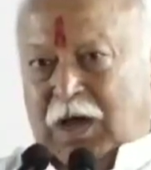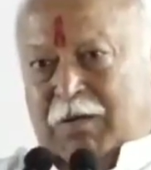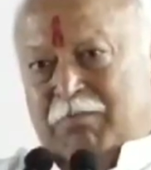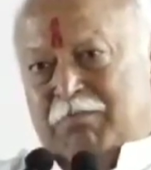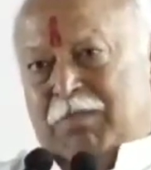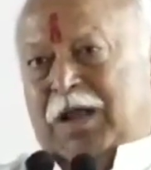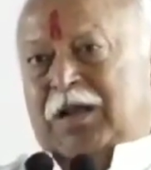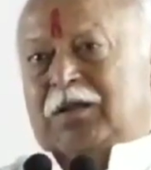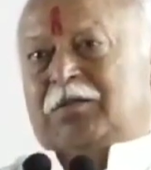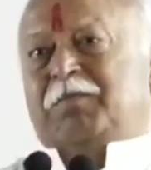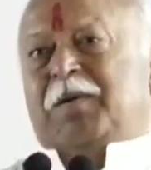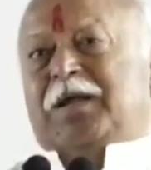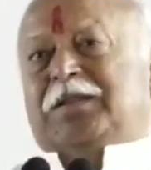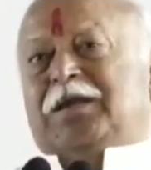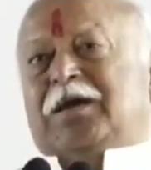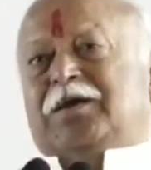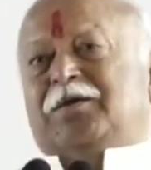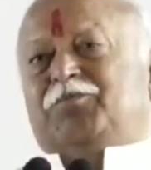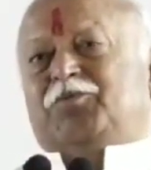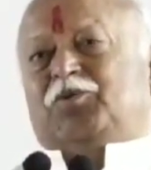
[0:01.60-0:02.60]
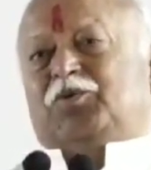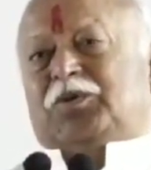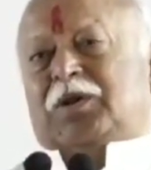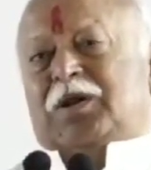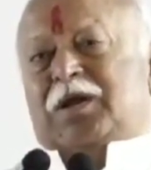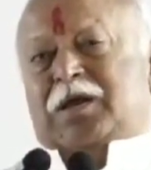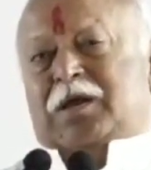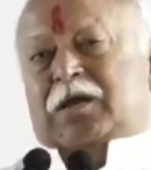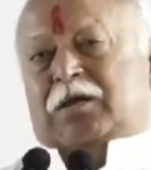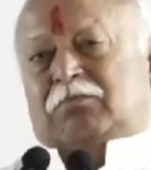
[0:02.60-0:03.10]
हम भारत माता के
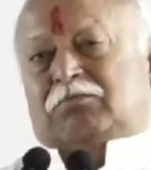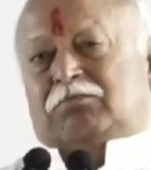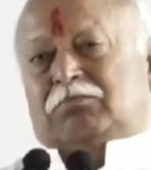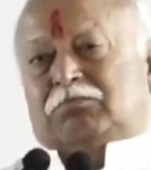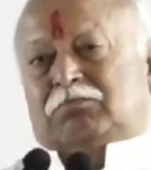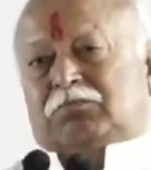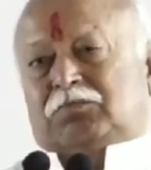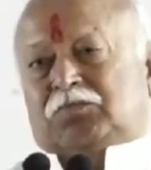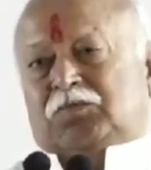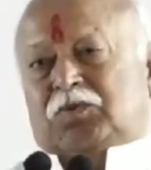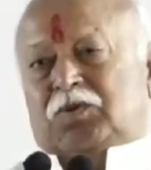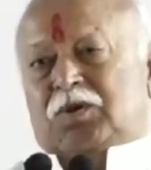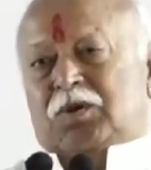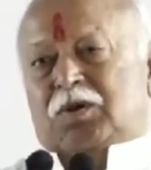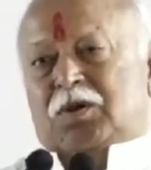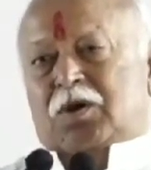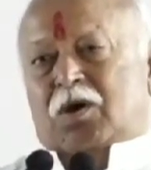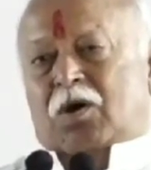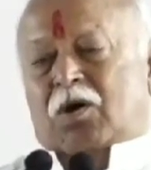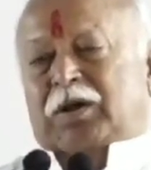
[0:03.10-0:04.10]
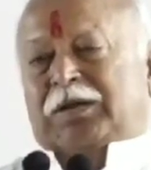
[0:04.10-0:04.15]
पुत्र हैं